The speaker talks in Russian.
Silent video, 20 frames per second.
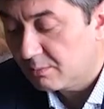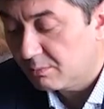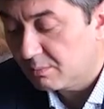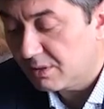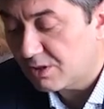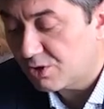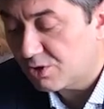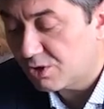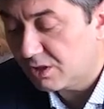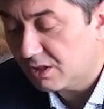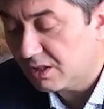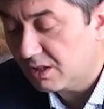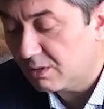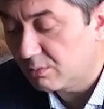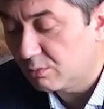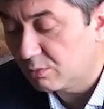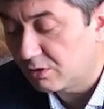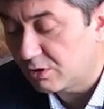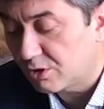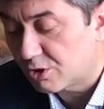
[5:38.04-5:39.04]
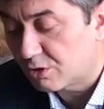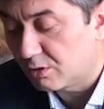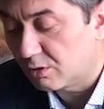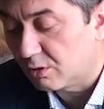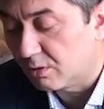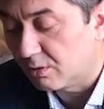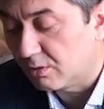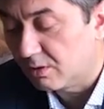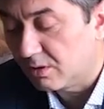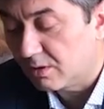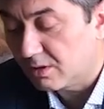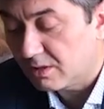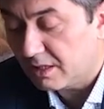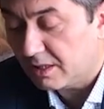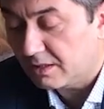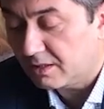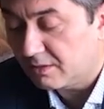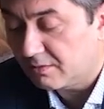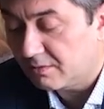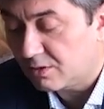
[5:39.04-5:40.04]
Без жены ему тяжело, я
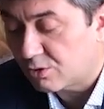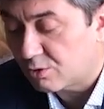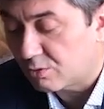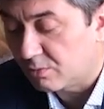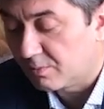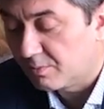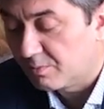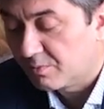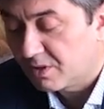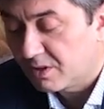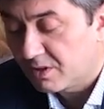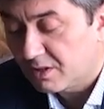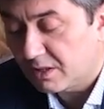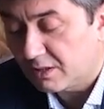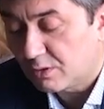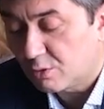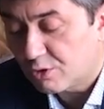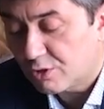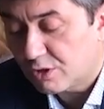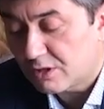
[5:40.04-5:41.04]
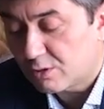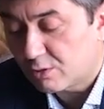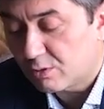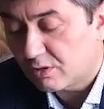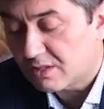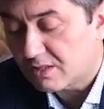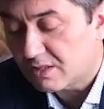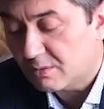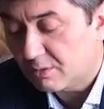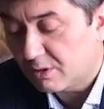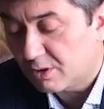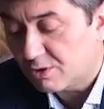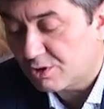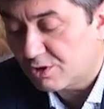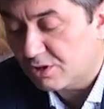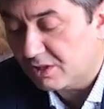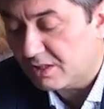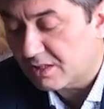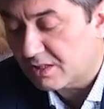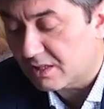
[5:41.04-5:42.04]
это вижу. Я тоже скоро собираюсь
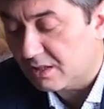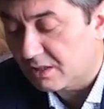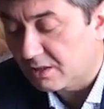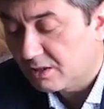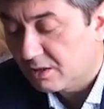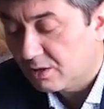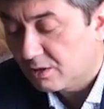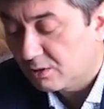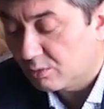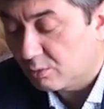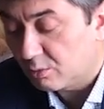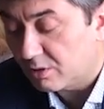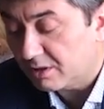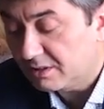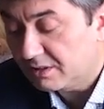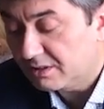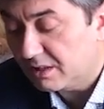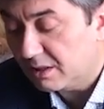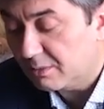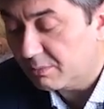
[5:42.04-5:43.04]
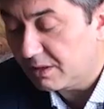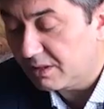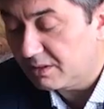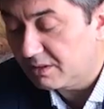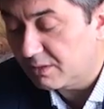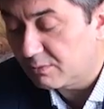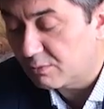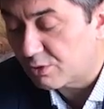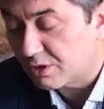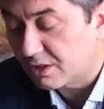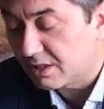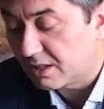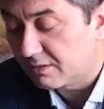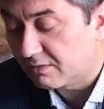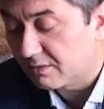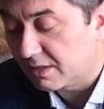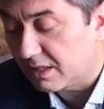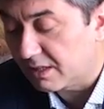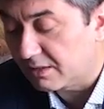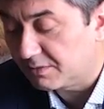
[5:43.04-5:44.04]
жениться, но родители моей девушки
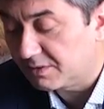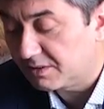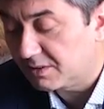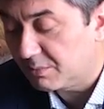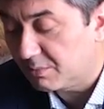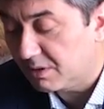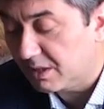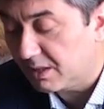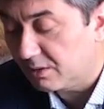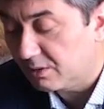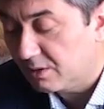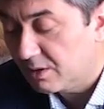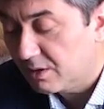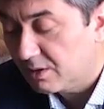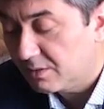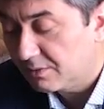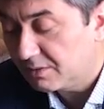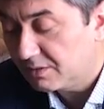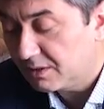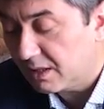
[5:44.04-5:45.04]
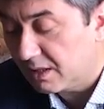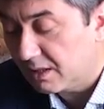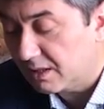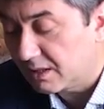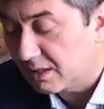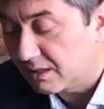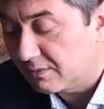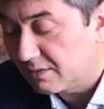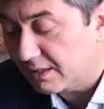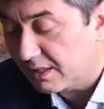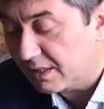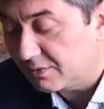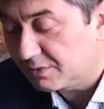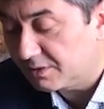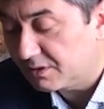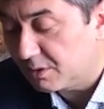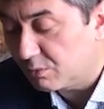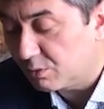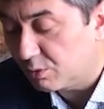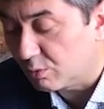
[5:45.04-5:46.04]
говорят в семье, вся, говорят в
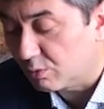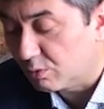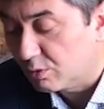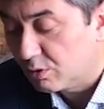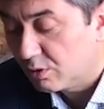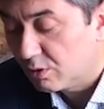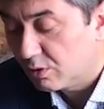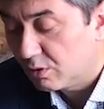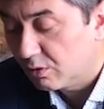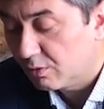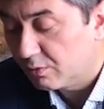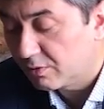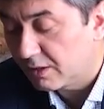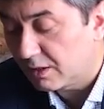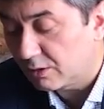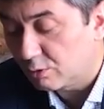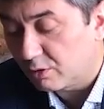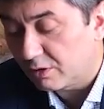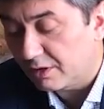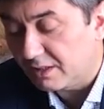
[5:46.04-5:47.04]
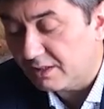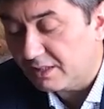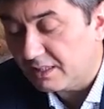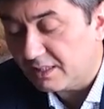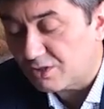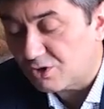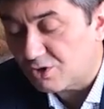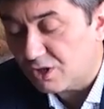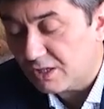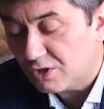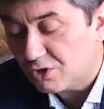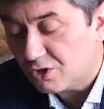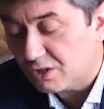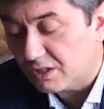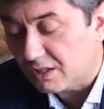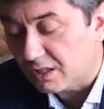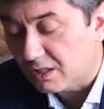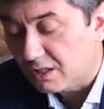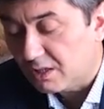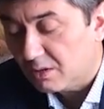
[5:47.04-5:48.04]
семью, в которой нет
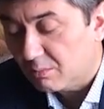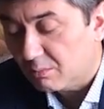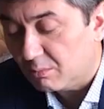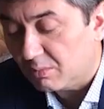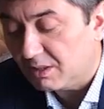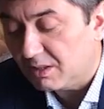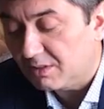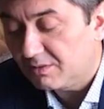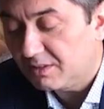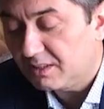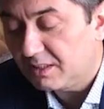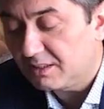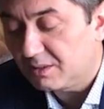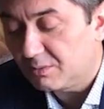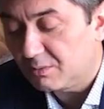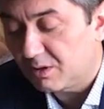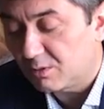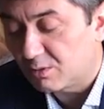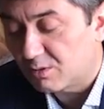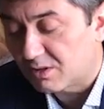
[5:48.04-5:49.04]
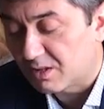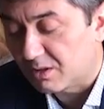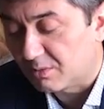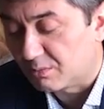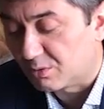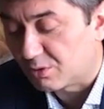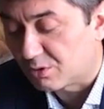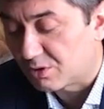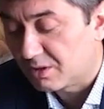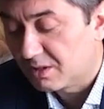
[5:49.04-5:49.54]
женщины, мы не выдадим ее замуж.